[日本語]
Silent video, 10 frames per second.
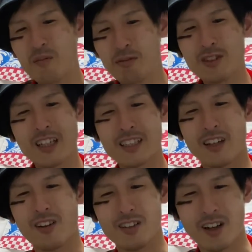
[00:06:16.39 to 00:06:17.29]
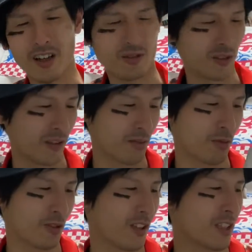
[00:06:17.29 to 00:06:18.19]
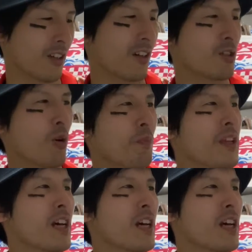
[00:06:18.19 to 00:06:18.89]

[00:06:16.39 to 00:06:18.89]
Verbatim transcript: プッチャンさんの回答ありがとうございます。プッチャンさんの回答。